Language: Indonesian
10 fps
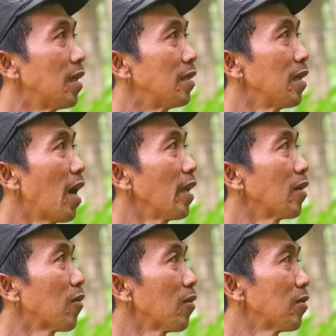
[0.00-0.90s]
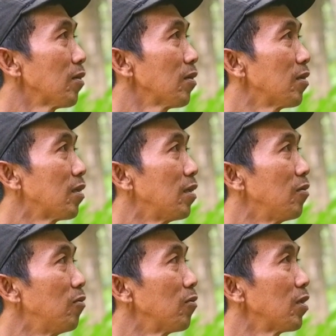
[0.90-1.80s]
jadi ikon di
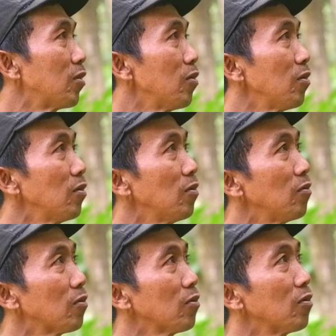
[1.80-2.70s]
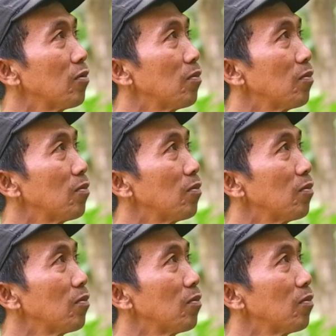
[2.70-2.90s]
Gunung Kidul untuk